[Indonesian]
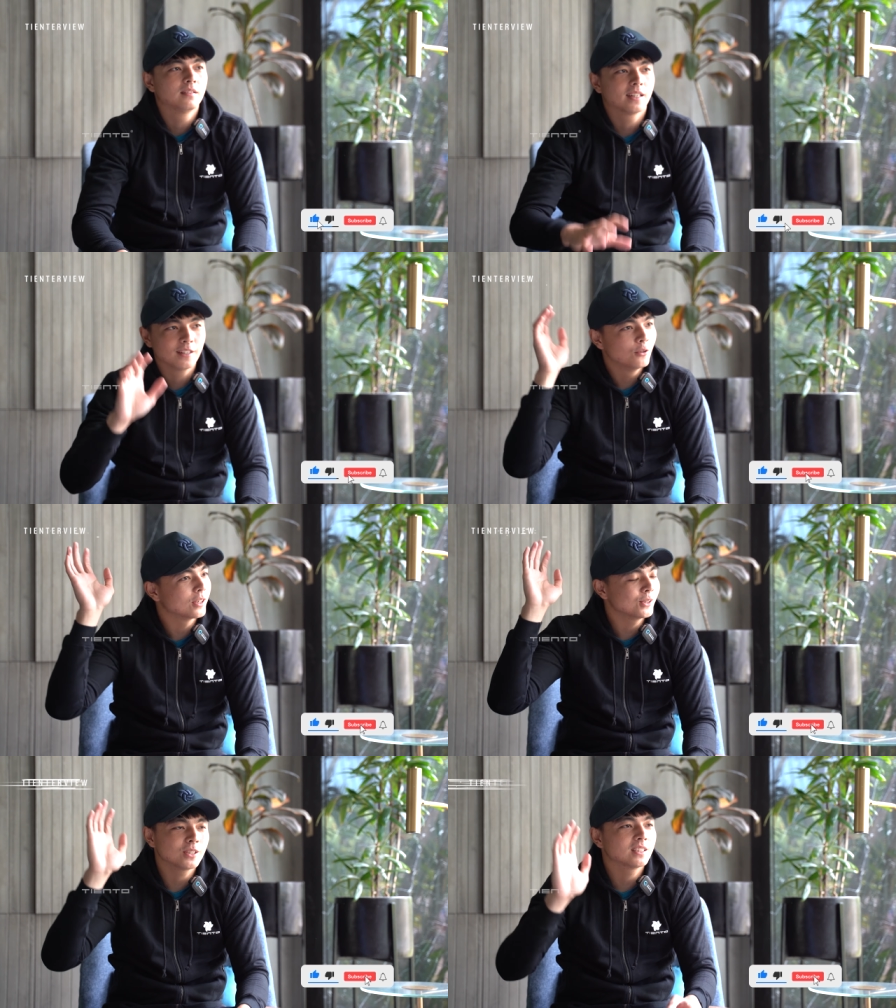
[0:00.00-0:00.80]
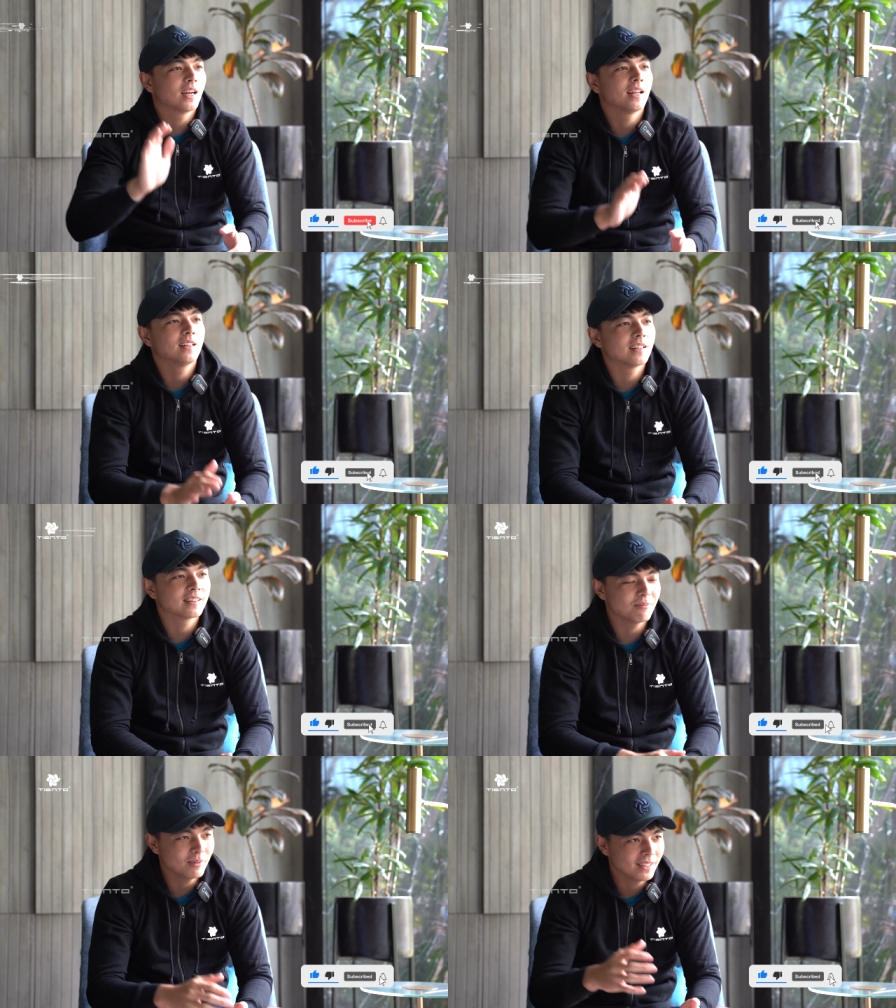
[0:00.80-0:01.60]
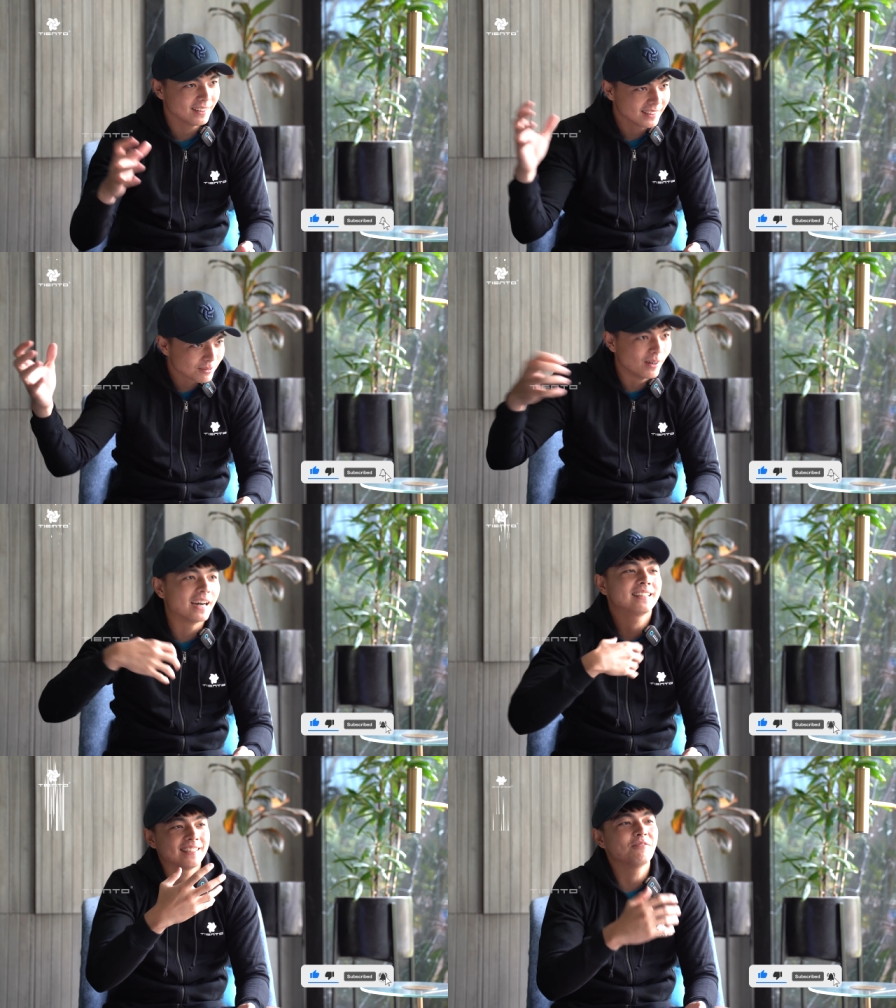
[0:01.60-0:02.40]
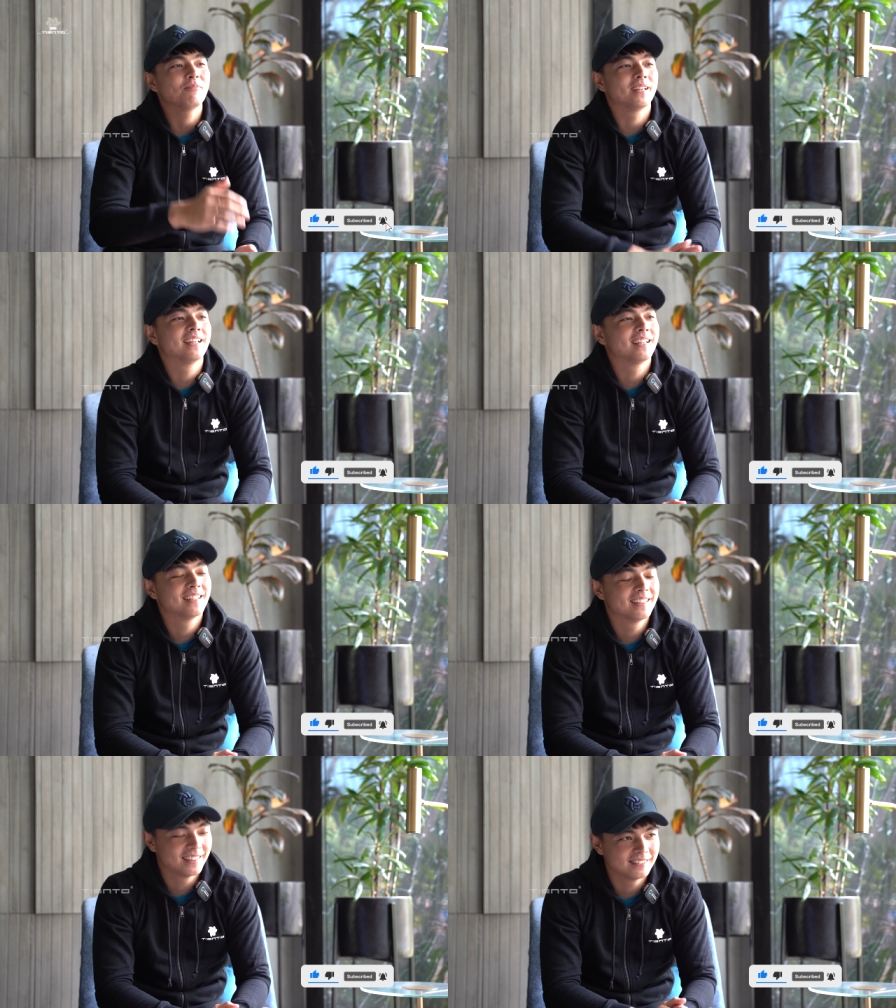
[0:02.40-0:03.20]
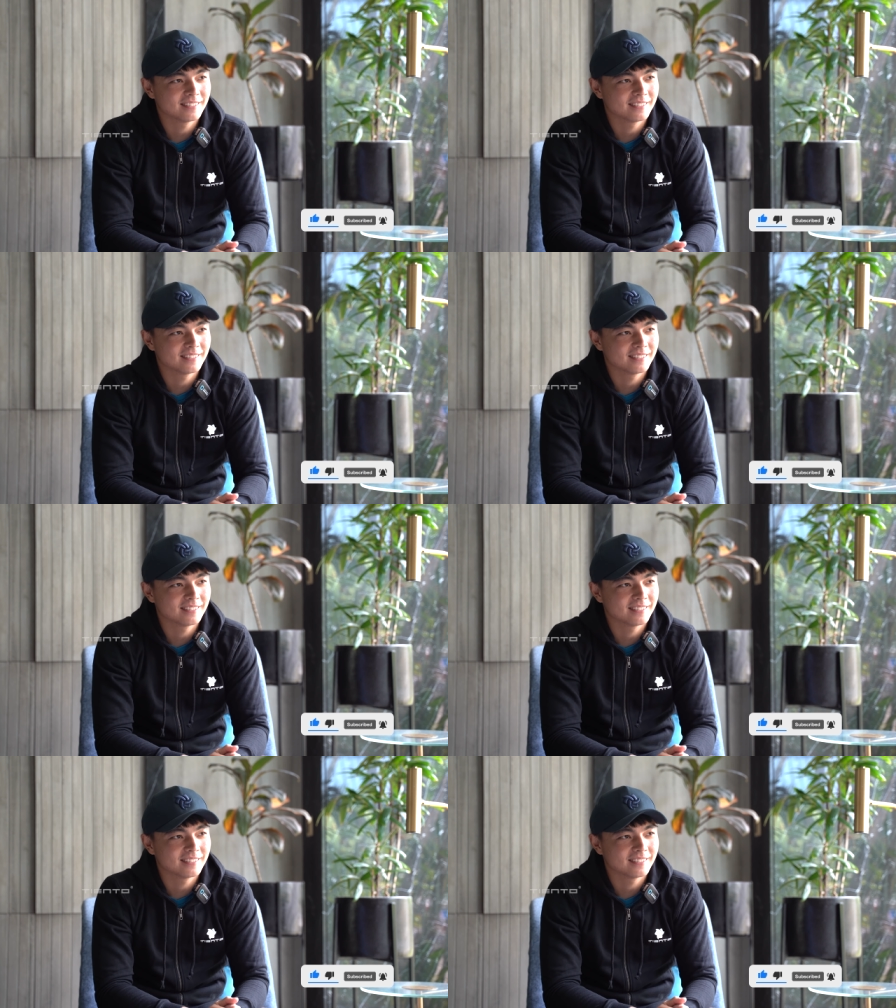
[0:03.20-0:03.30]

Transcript: Yang di luar itu kita nggak dengar, tapi semangatnya nyampe. Nyampe